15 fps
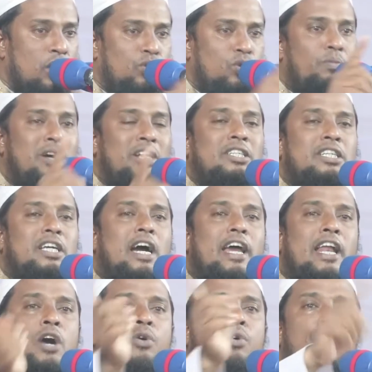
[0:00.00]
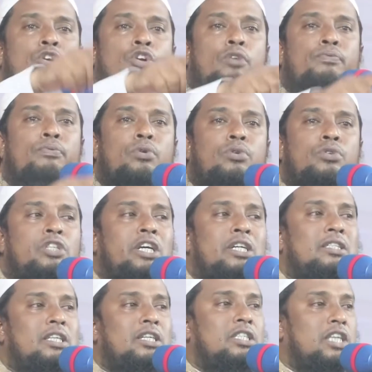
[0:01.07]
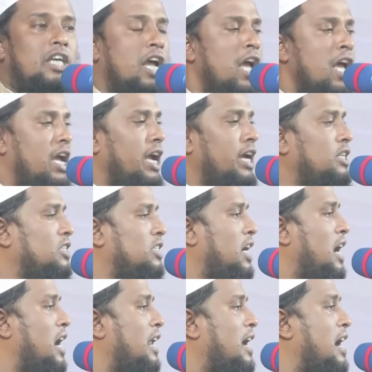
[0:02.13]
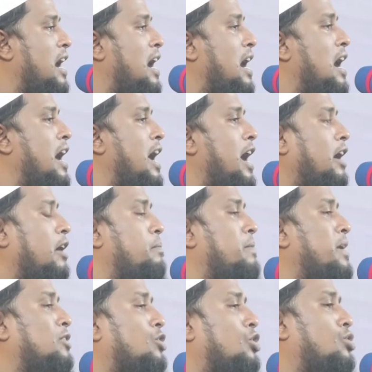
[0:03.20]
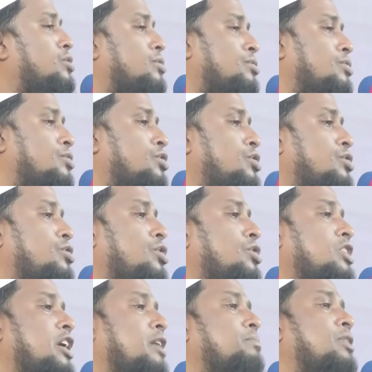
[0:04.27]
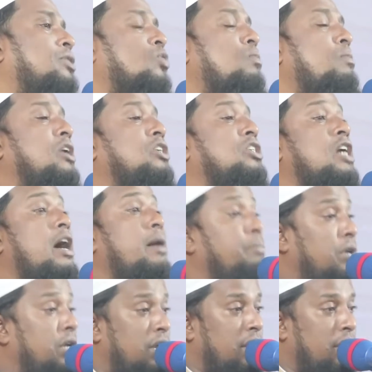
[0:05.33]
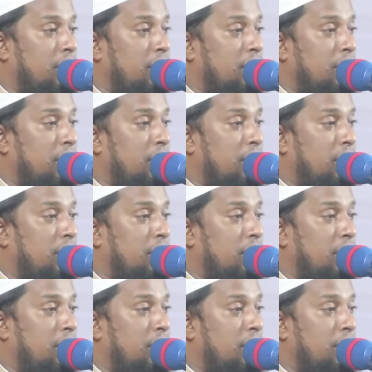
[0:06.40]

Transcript: তোমার চেহারা অন্য পুরুষ দেখতেছে এই চেহারা একমাত্র সৌন্দর্য দেখবে তোমার স্বামী